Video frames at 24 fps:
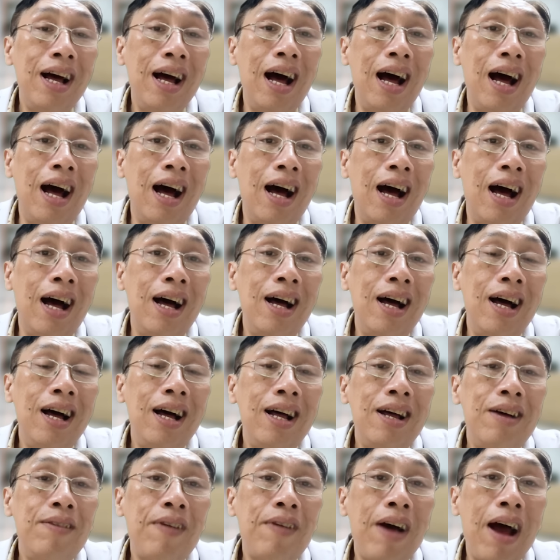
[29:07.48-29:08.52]
à
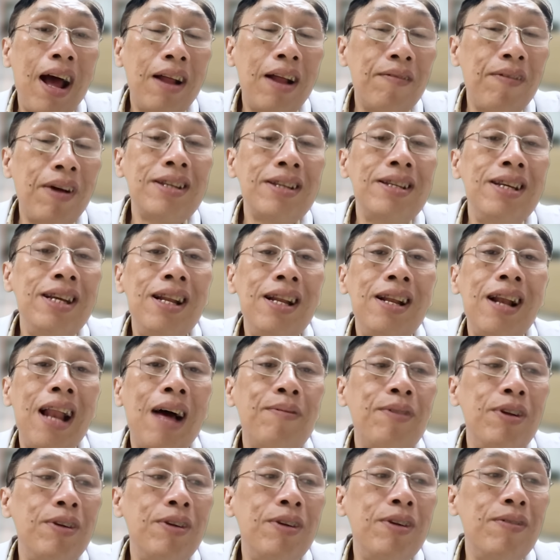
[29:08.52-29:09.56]
và vaccine nó
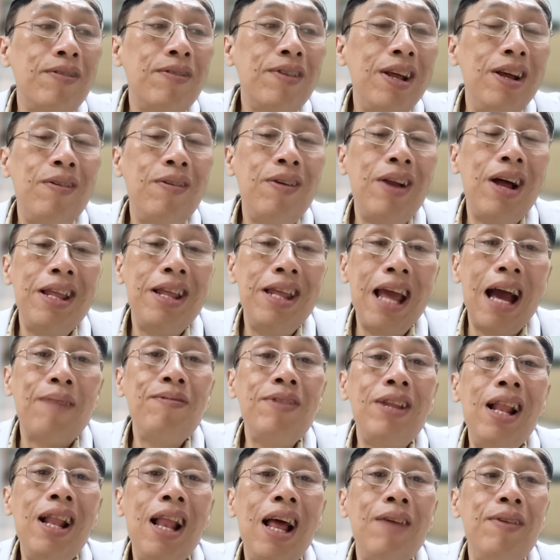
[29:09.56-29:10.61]
làm được một điều là giảm
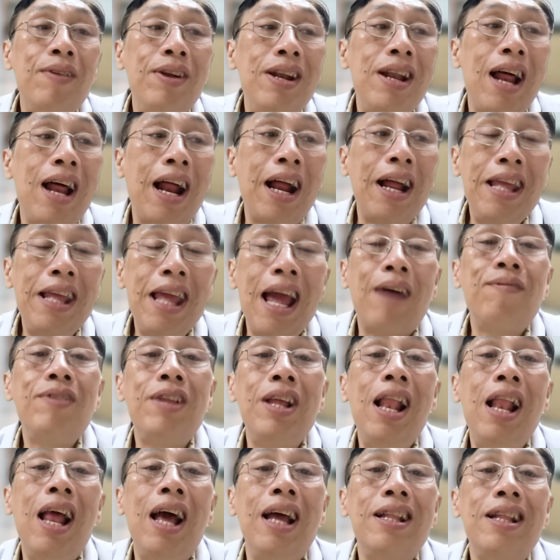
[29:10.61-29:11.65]
tỷ lệ bệnh nặng giảm
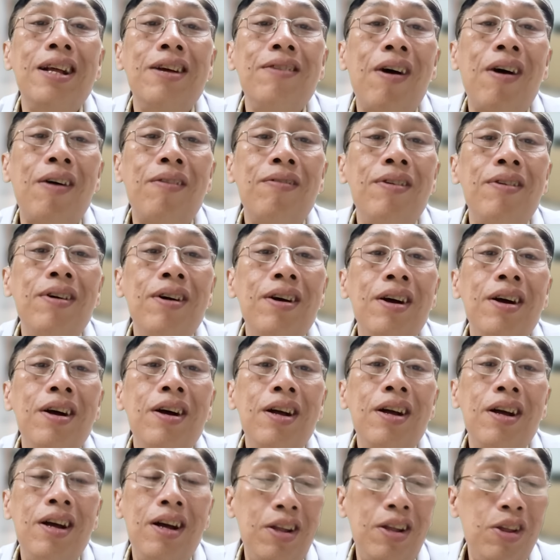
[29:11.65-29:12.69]
tỷ lệ tử vong
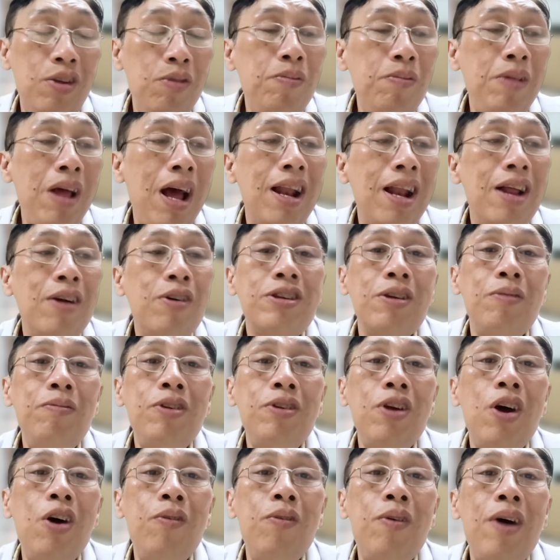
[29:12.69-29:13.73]
à, chúng ta đã
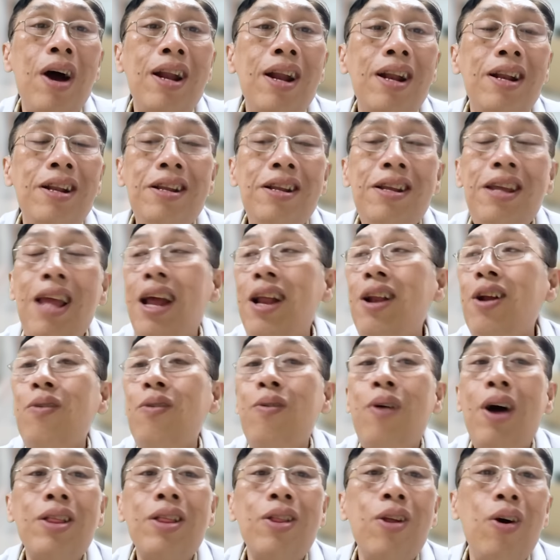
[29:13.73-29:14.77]
sống sót qua như vậy
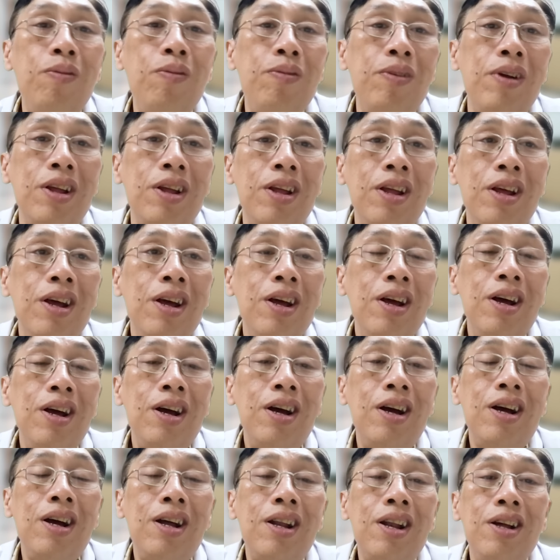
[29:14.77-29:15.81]
rồi quá tốt rồi
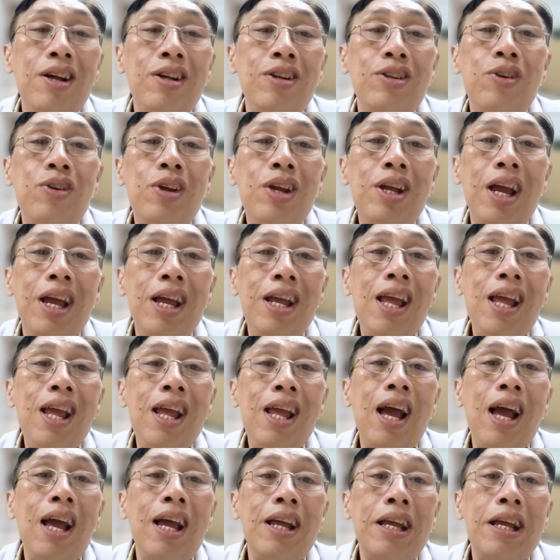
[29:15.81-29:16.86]
à, đừng suy nghĩ
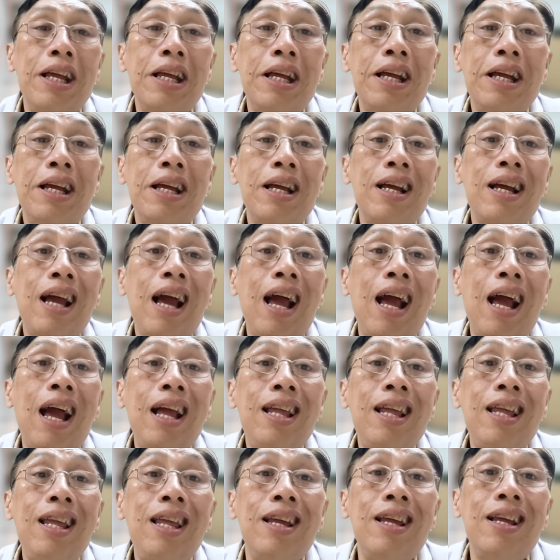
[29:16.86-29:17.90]
về
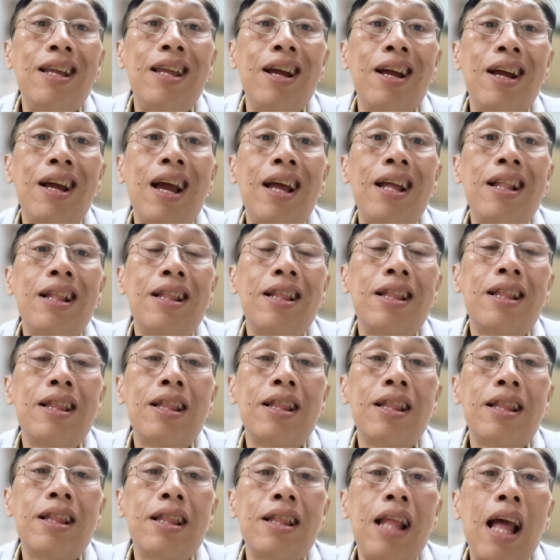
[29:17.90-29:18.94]
cái gì những cái
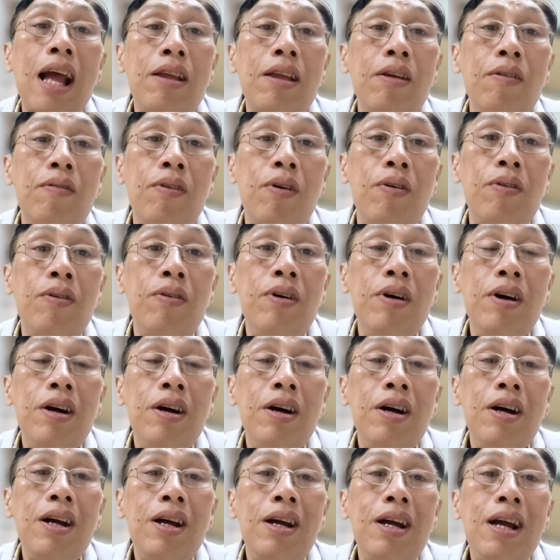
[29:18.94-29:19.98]
tác dụng phụ
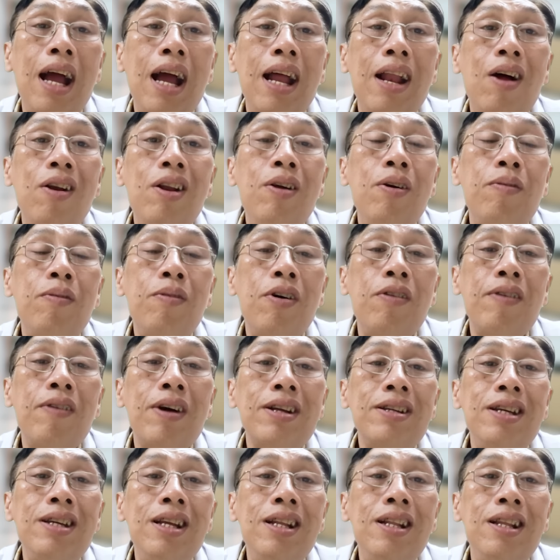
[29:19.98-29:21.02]
ngày đó nếu không có
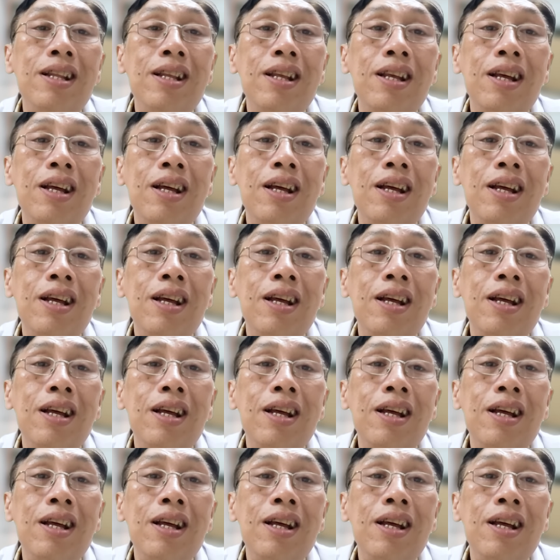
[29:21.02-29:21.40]
vaccine